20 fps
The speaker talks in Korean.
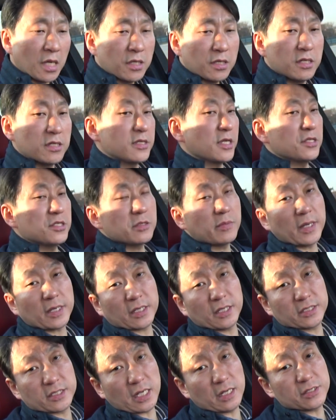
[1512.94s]

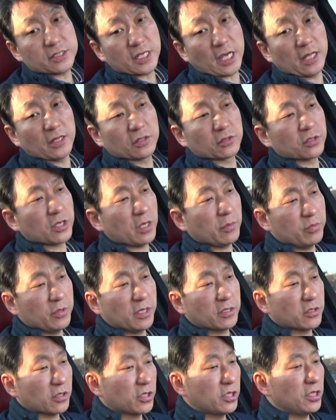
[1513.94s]
1cm밖에 짧지 않은 거에
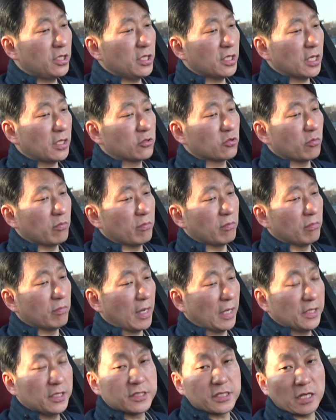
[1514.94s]
비해서 길이가 좀
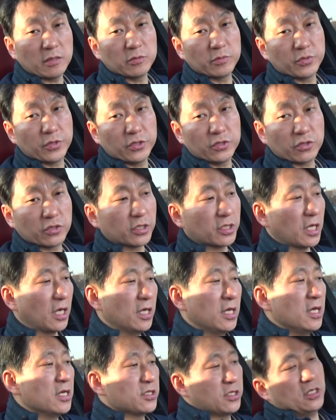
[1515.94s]
많이 짧은 편이죠 그러니까
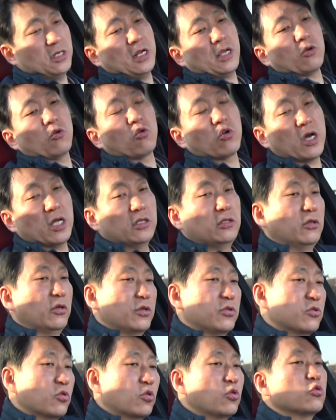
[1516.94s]
실내 공간은
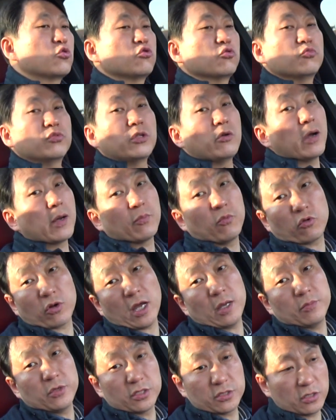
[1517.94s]
어느 정도 충분히
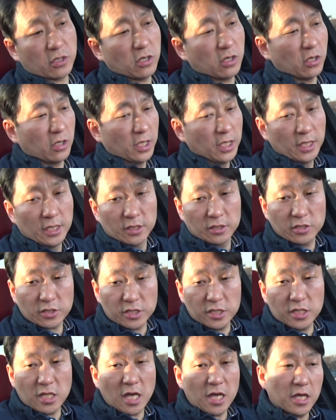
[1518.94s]
확보를 하면서
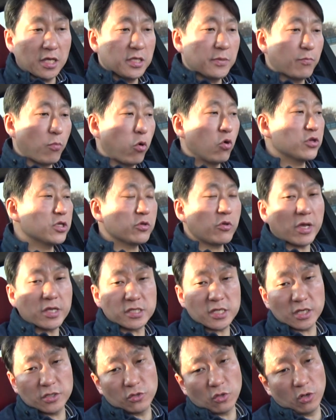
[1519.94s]
특히나 이 폭이
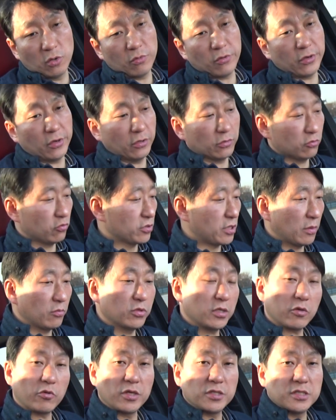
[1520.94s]
굉장히 넓어요
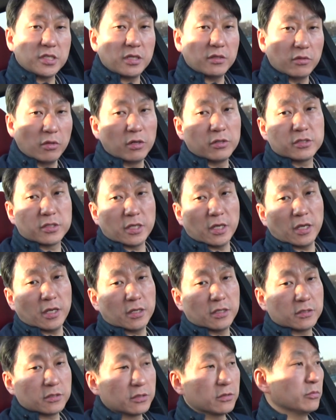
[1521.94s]
투싼보다 굉장히 넓게
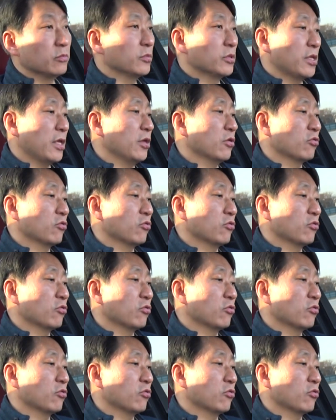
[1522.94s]
되어 음,